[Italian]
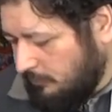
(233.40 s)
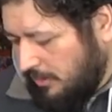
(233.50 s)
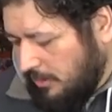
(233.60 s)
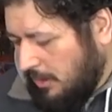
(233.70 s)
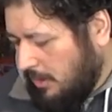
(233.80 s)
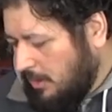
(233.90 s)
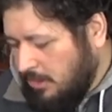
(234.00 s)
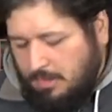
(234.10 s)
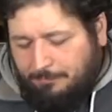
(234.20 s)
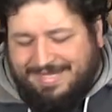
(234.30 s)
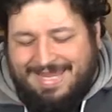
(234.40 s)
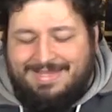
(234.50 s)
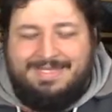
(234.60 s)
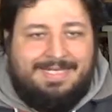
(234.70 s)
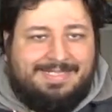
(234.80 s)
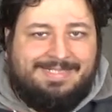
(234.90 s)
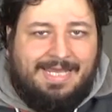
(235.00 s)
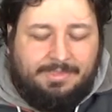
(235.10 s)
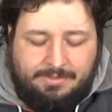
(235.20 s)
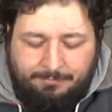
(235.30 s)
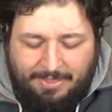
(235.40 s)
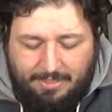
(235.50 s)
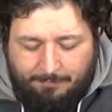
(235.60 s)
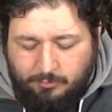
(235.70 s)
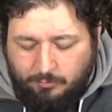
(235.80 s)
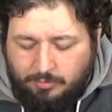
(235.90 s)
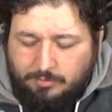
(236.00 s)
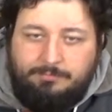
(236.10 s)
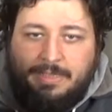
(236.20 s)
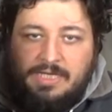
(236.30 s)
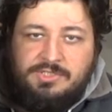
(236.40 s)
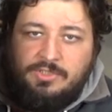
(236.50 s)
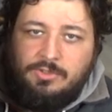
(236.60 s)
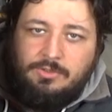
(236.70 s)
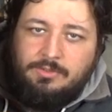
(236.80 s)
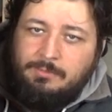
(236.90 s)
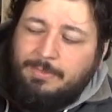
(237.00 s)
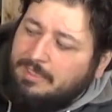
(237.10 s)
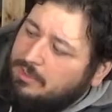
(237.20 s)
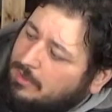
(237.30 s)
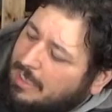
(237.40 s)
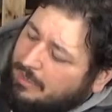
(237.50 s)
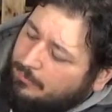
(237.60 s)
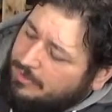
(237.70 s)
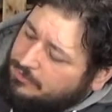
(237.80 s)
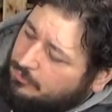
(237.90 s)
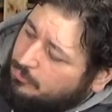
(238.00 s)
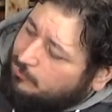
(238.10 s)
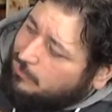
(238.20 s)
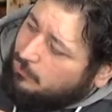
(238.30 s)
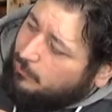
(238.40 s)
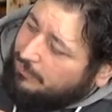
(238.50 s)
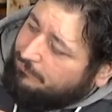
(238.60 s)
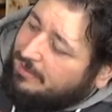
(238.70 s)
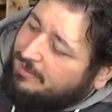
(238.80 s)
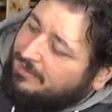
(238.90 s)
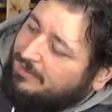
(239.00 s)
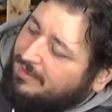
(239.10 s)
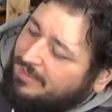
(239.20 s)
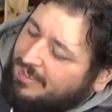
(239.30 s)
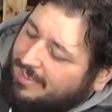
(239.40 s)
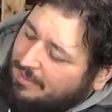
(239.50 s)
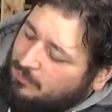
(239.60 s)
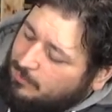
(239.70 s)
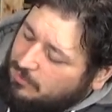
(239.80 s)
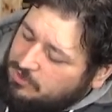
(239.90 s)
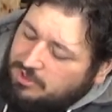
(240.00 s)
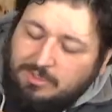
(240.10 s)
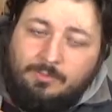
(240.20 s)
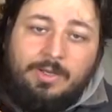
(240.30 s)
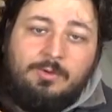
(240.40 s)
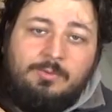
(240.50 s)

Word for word: Poi, perché è interessante? Beh, appunto, perché ci sono in particolare questo numero qui che è il numero 5,